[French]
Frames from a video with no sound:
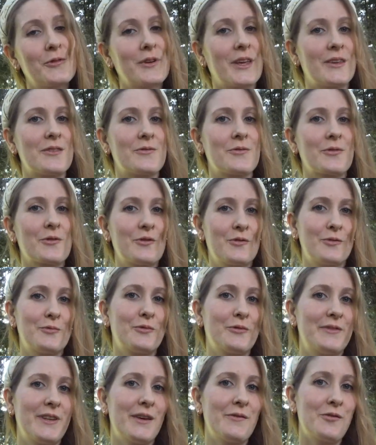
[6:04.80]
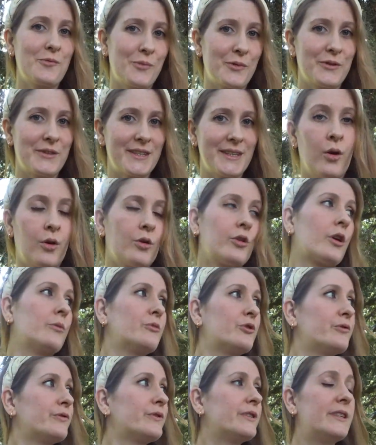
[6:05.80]
questions que vous pouviez vous poser.
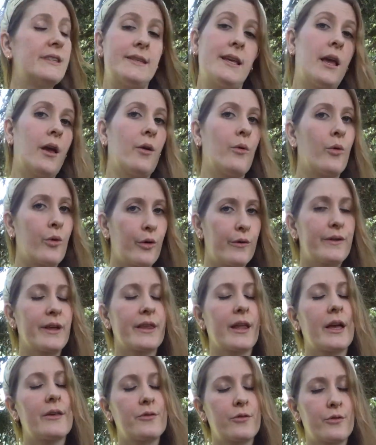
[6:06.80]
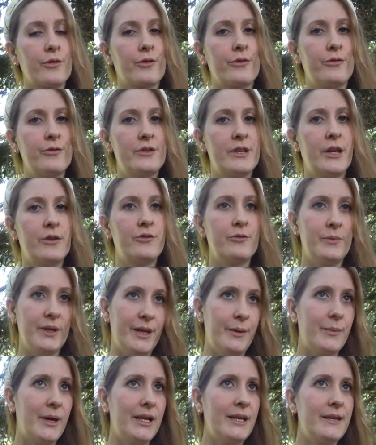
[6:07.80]
Comme je vous disais, on reviendra sur le sujet du
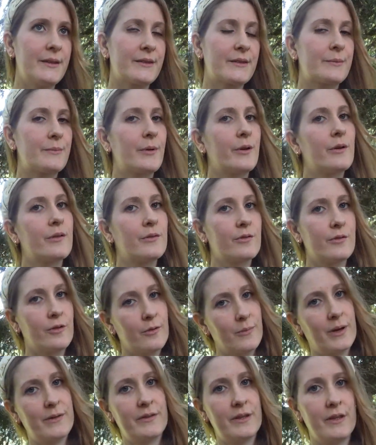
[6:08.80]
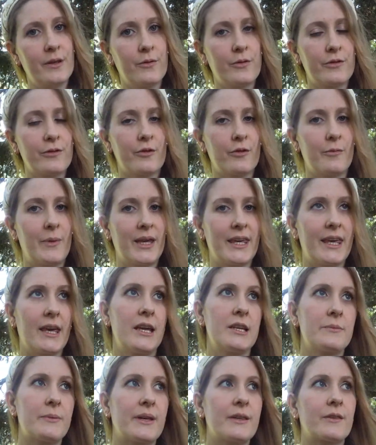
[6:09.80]
minimalisme dans ma vidéo sur le
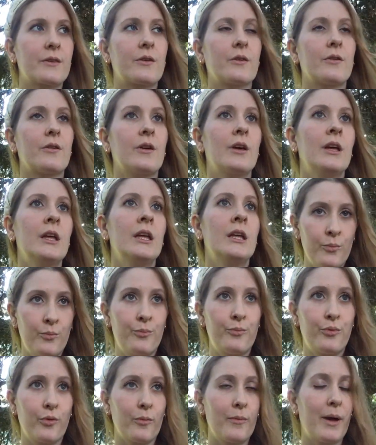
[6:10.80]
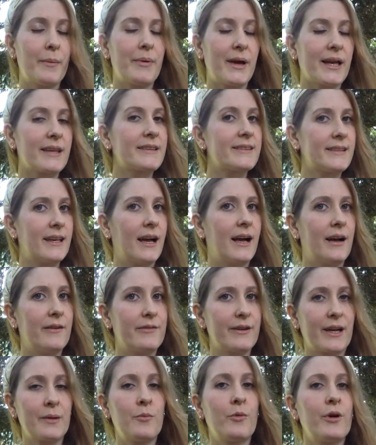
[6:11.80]
maquillage parce que pour ma part ça a
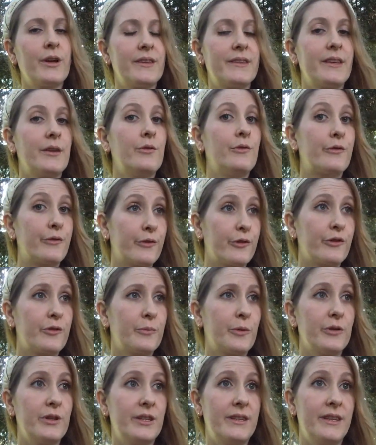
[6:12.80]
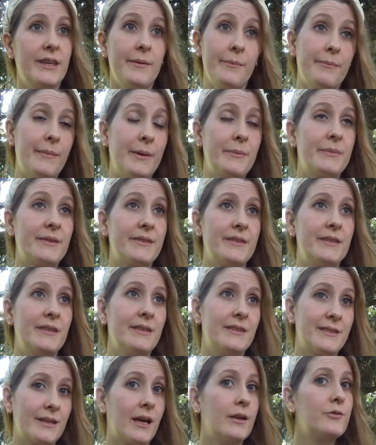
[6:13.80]
vraiment été une fausse bonne idée même
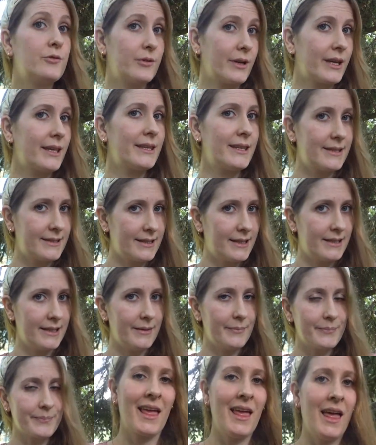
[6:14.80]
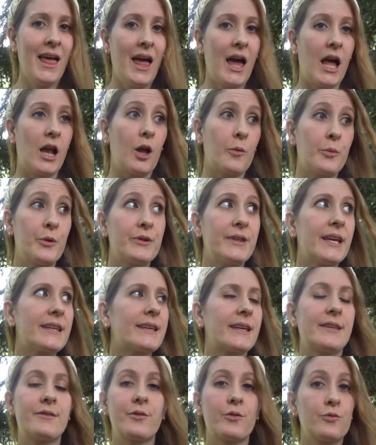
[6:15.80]
si ça a duré des années. Alors
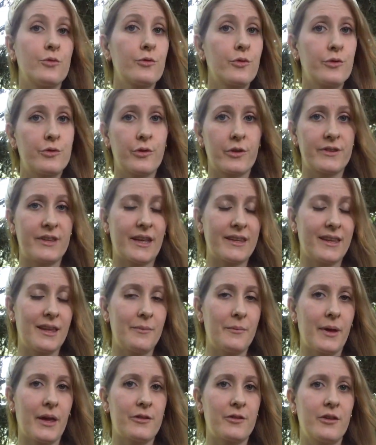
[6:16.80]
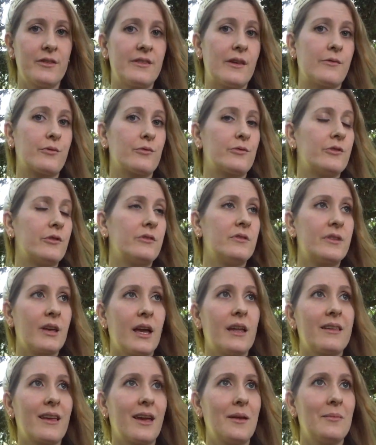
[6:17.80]
peut-être et sans doute que sur certaines personnes ça fonctionne
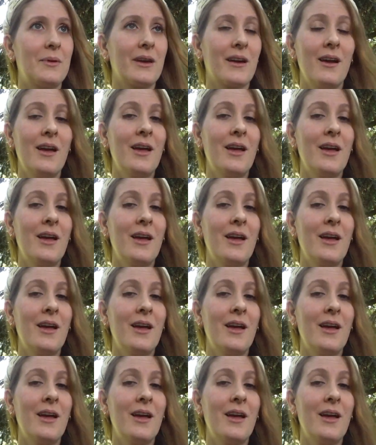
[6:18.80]
très très bien.